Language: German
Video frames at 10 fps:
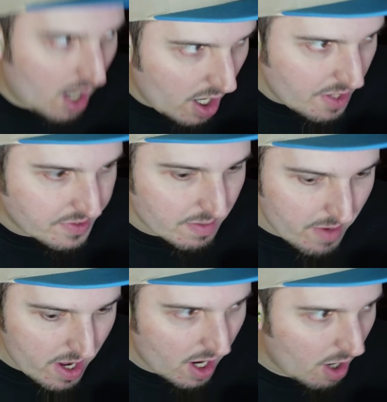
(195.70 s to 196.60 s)

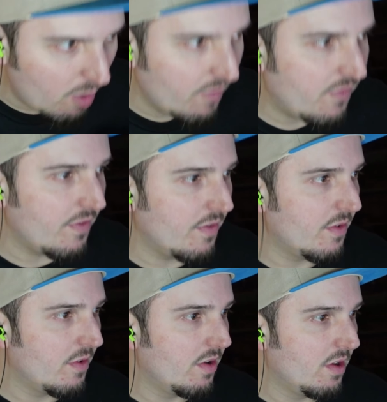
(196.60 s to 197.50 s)
ASMR auf.
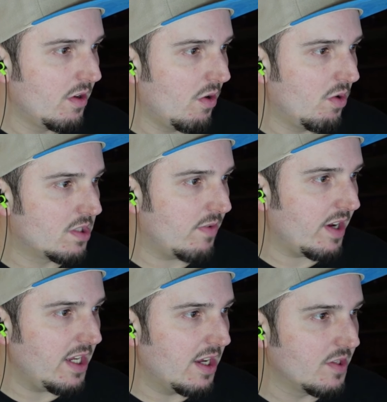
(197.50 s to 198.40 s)
Und zwar
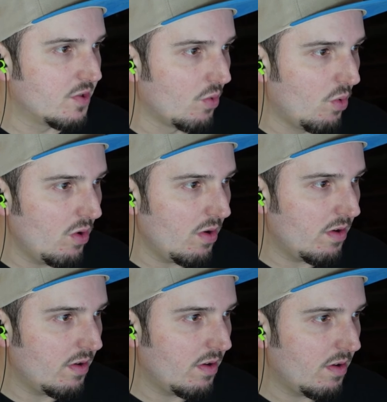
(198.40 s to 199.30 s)
hier so.
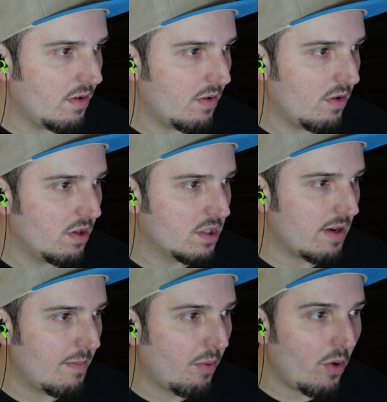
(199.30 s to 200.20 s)
Und zwar,
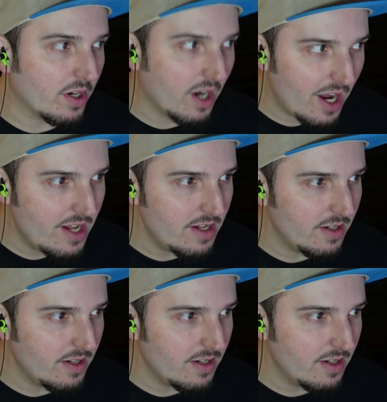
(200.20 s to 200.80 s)
boah, geil.